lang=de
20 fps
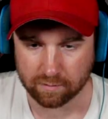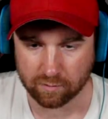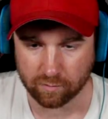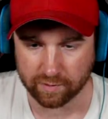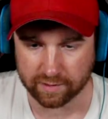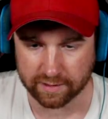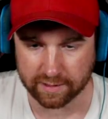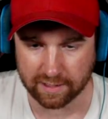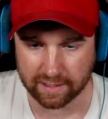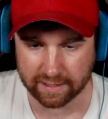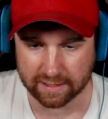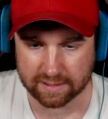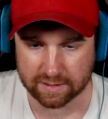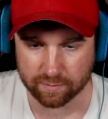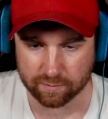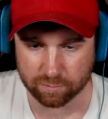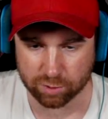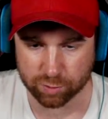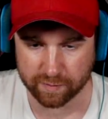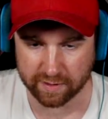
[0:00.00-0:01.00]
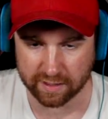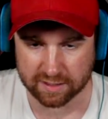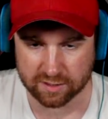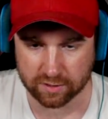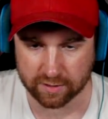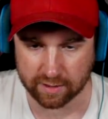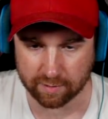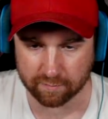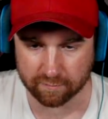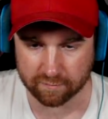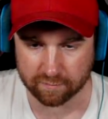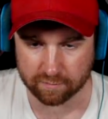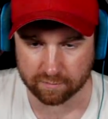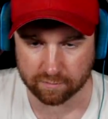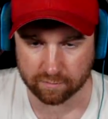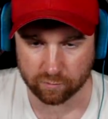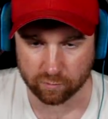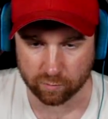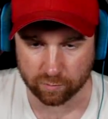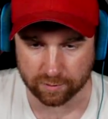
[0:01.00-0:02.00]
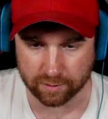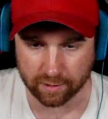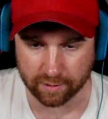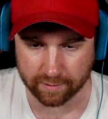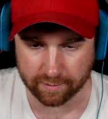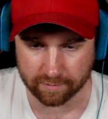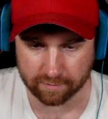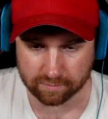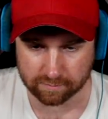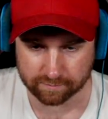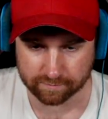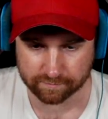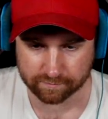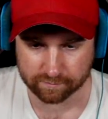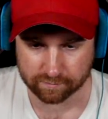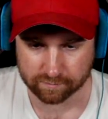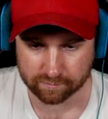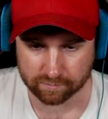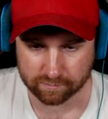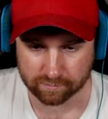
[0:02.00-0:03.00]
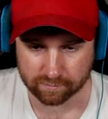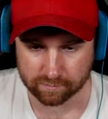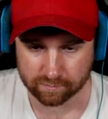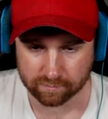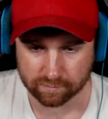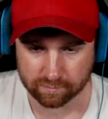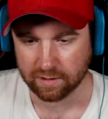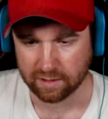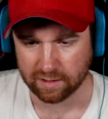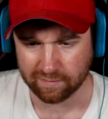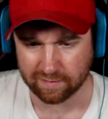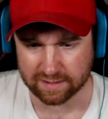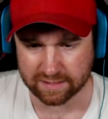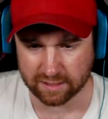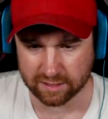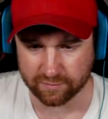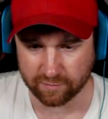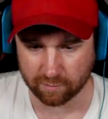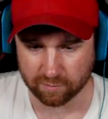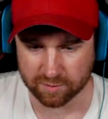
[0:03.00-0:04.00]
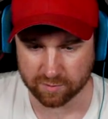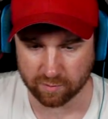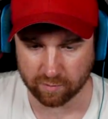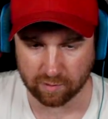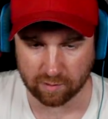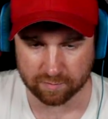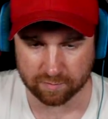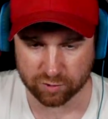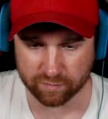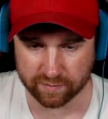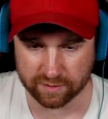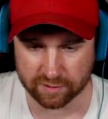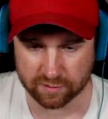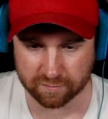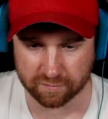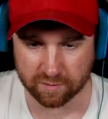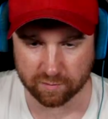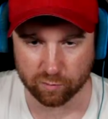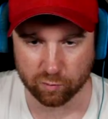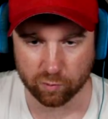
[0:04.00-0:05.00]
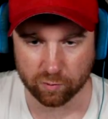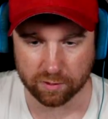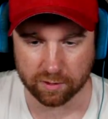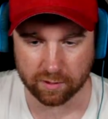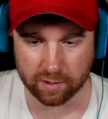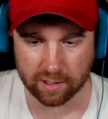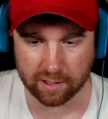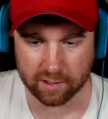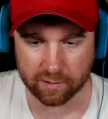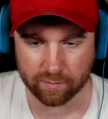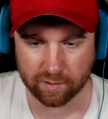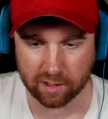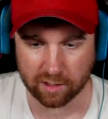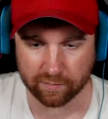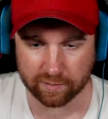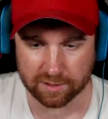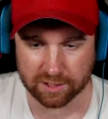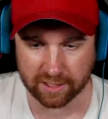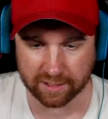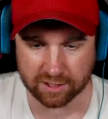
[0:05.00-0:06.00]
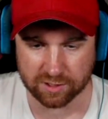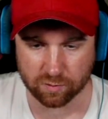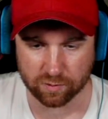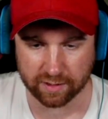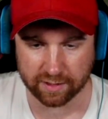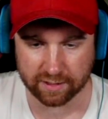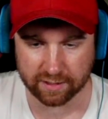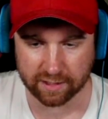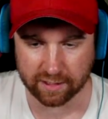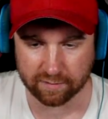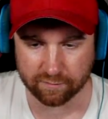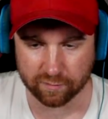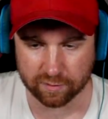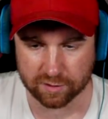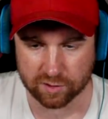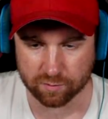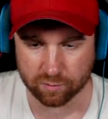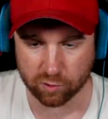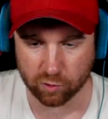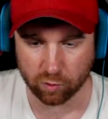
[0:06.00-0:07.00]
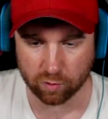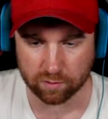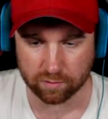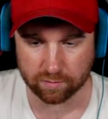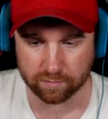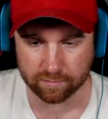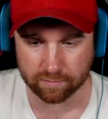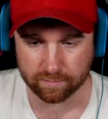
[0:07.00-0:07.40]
Bei den Lecks mit dem Schwert zu kämpfen. Übel geil. Ich weiß gar nicht, warum ich mir überhaupt schon wieder so viel Mühe hier gerade mache, wenn ich eigentlich nur dahin gehen will zum Gucken.